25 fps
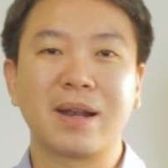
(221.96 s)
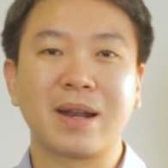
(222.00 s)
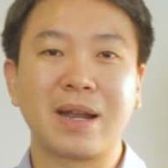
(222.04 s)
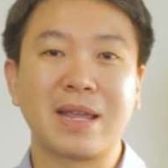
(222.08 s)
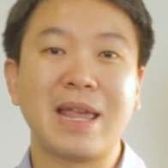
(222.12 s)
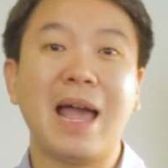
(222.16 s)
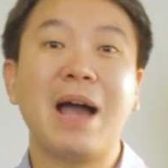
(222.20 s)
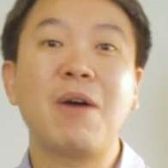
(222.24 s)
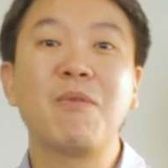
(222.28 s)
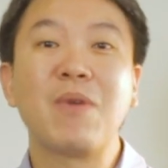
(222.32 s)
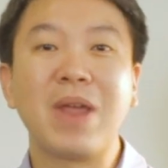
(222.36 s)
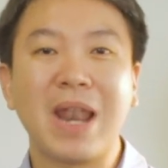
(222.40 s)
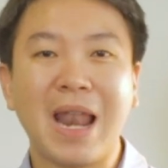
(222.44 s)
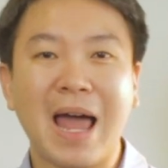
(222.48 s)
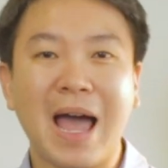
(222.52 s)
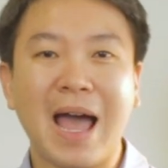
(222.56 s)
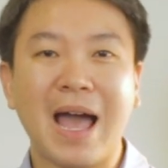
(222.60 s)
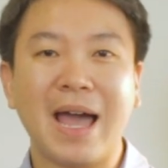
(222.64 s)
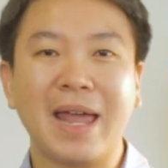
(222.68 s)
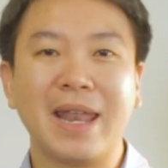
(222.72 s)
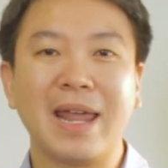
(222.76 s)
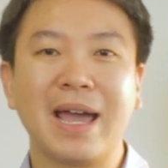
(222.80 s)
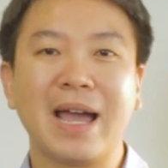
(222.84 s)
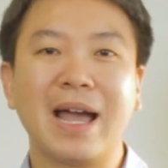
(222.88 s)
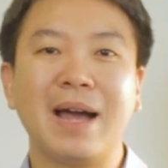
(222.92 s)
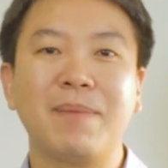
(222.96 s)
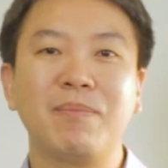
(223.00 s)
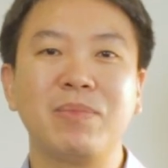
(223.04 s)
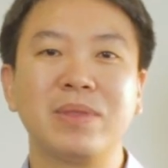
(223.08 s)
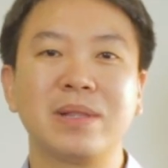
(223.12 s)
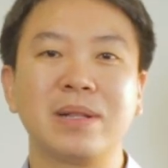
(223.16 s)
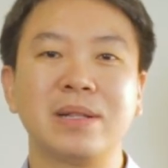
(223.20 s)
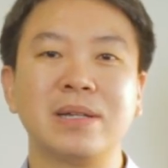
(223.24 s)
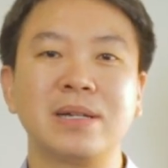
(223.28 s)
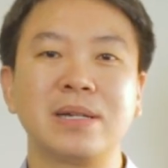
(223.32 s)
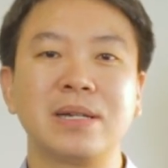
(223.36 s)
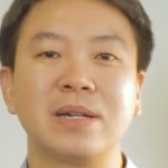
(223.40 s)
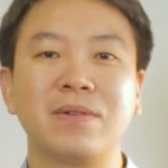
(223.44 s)
ระยะเวลานะครับ
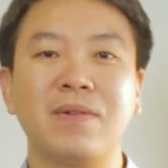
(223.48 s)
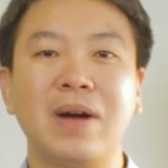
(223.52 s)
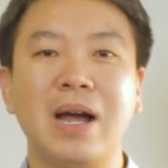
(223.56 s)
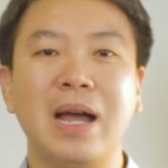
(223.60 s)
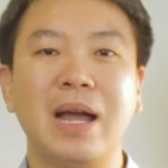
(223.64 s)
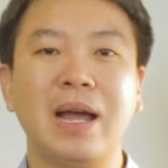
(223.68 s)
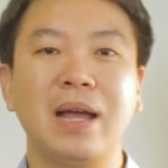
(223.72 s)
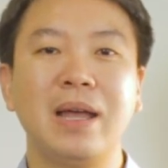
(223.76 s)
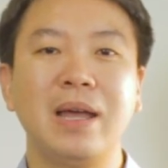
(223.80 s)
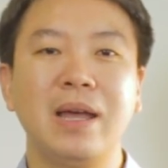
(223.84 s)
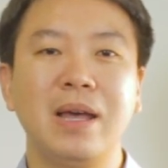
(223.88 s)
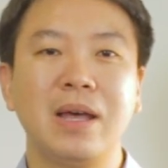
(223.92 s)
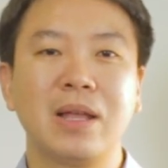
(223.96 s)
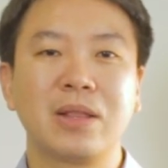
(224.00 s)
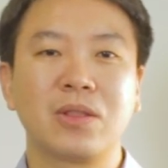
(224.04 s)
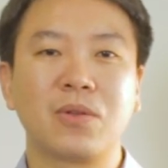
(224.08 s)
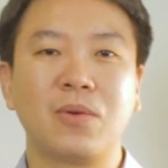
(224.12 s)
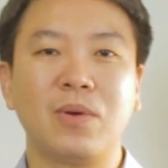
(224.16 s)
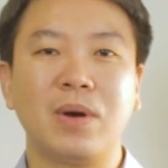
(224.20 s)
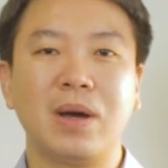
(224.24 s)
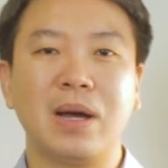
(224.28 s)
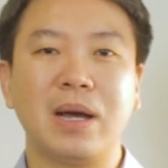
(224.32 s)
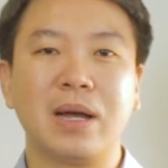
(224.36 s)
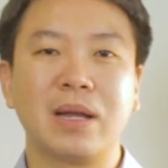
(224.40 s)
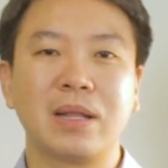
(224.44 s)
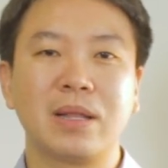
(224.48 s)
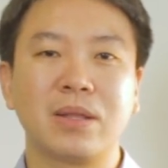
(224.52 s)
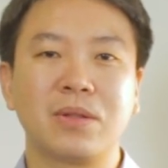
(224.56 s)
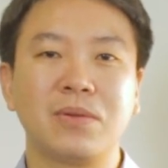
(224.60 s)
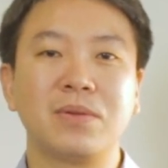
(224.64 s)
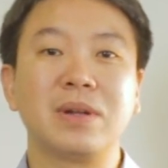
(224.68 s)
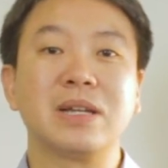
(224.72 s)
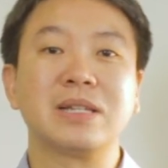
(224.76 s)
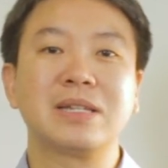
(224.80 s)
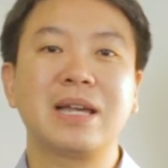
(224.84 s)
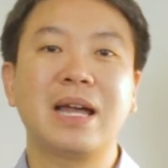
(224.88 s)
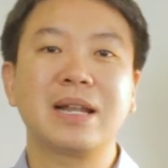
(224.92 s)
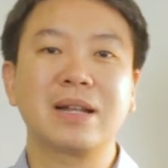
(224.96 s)
หรือว่าตัว
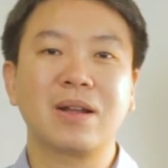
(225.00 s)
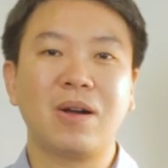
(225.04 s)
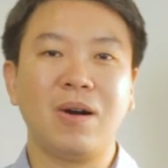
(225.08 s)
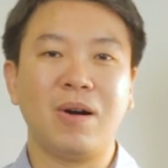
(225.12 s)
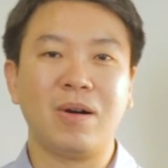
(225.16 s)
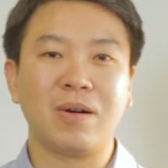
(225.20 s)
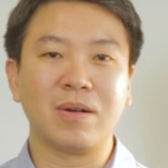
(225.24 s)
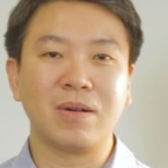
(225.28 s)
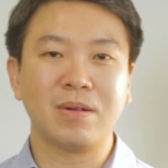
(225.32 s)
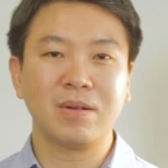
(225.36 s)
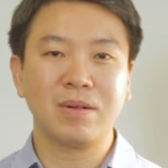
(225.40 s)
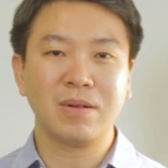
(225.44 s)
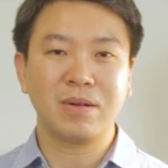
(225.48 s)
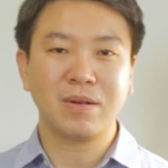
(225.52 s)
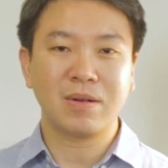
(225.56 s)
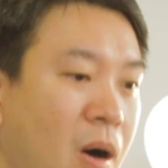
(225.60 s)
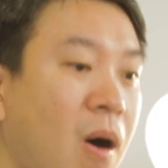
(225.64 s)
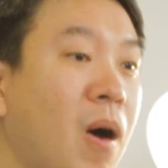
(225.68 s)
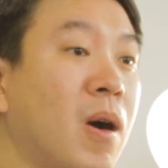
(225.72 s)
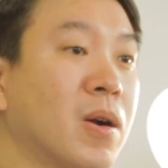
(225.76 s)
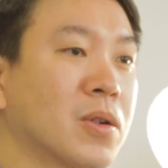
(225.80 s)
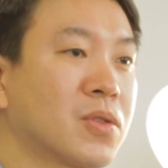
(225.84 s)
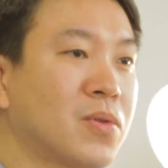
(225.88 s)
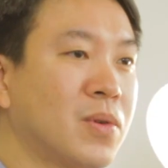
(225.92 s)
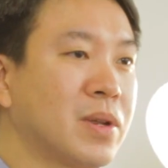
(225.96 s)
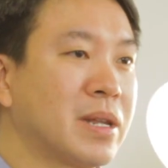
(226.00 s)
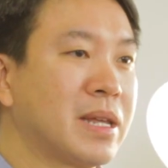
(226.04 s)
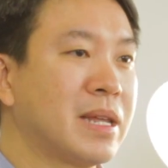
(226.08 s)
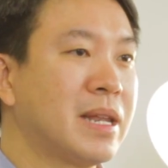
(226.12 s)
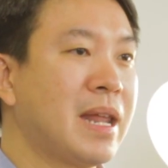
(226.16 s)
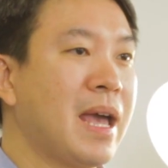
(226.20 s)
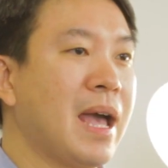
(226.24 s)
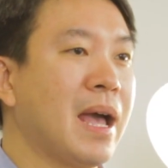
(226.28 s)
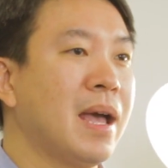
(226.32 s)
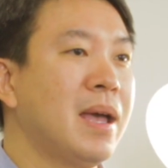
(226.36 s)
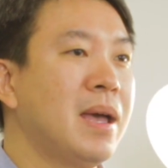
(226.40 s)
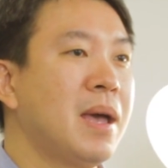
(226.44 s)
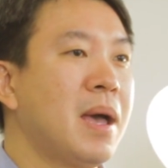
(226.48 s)
duration ของกองตัวนี้
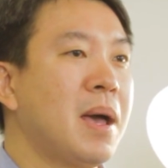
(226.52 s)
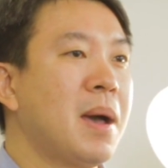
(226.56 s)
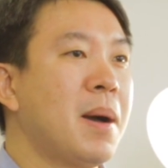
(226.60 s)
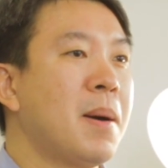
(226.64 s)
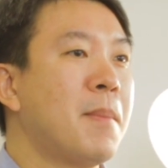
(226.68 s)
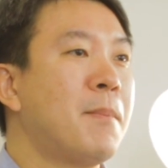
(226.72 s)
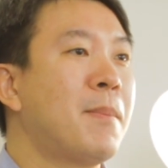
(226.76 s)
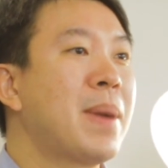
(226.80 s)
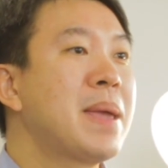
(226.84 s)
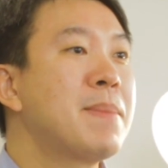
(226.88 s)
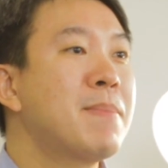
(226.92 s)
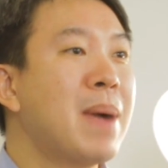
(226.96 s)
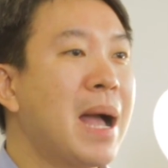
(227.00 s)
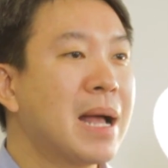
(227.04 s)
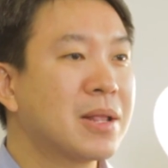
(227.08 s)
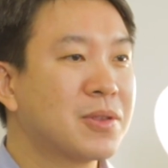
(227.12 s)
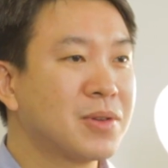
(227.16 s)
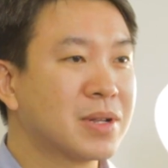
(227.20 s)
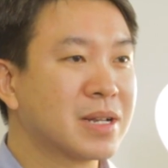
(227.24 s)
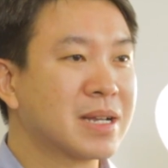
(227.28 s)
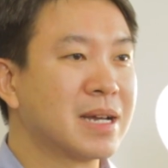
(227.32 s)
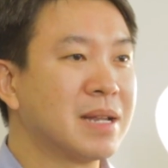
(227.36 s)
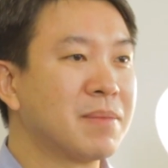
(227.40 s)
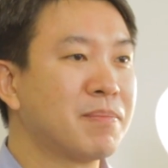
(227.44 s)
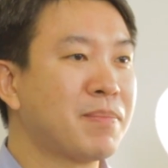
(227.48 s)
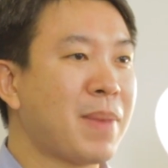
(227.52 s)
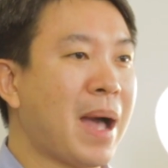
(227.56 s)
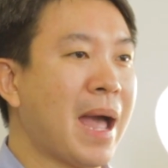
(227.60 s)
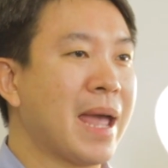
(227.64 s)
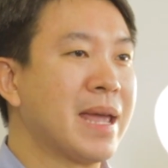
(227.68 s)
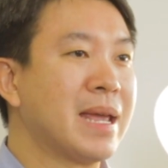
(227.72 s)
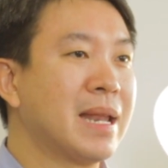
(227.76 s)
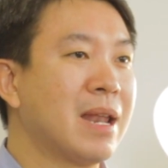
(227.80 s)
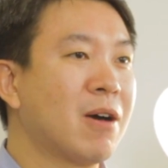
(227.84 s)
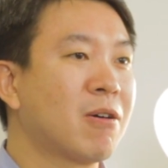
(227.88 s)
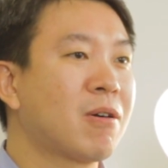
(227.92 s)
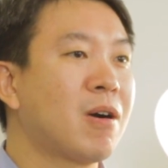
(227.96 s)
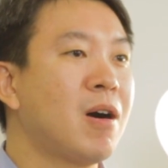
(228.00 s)
เนี่ยไม่มากจนเกินไป
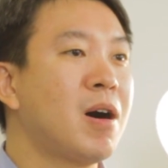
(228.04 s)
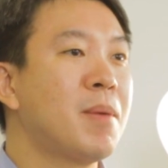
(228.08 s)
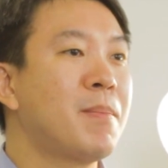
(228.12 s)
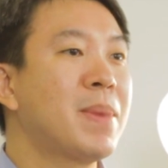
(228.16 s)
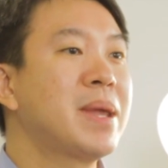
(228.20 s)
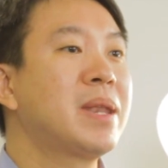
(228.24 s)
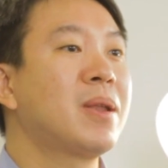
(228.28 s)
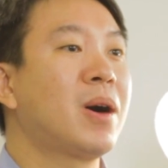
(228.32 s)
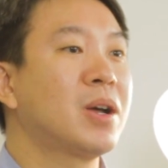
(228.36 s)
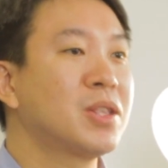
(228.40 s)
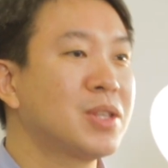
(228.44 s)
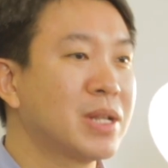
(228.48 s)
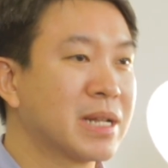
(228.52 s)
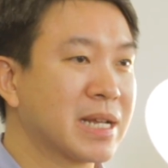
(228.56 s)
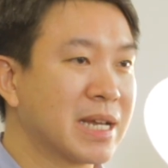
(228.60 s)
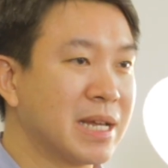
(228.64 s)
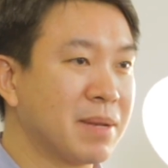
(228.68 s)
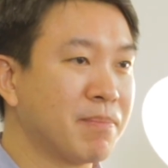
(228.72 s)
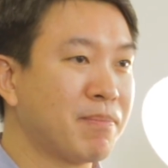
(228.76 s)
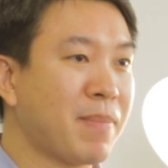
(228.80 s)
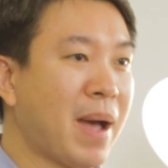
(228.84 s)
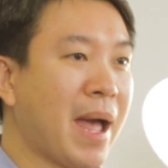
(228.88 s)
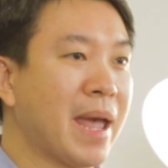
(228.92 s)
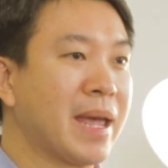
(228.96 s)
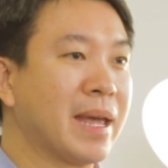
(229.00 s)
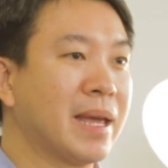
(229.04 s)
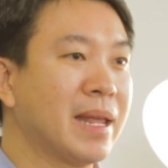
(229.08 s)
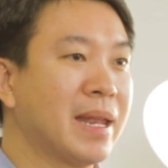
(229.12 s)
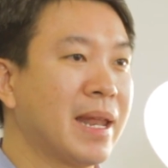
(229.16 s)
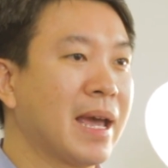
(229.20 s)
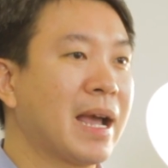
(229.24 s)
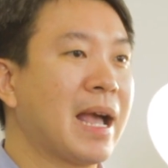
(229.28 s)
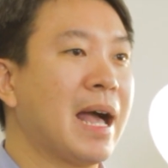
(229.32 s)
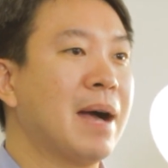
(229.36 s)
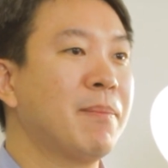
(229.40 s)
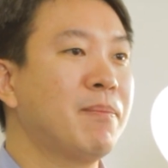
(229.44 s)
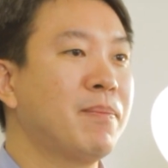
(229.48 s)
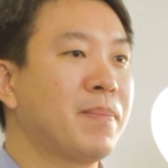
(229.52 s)
แล้วก็ไม่น้อยจนเกินไป
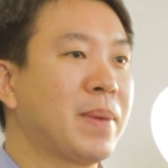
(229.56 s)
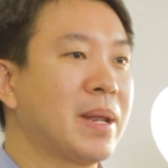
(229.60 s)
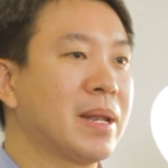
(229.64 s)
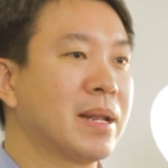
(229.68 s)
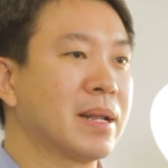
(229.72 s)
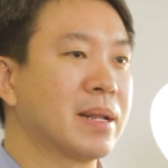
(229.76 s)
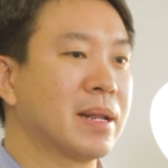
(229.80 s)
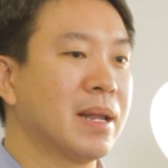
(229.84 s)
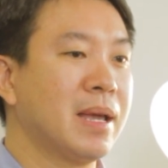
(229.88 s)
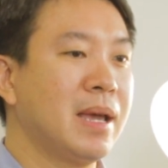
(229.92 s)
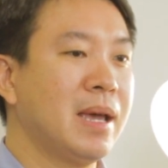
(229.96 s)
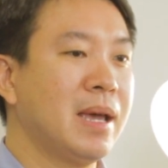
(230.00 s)
นะครับเป็น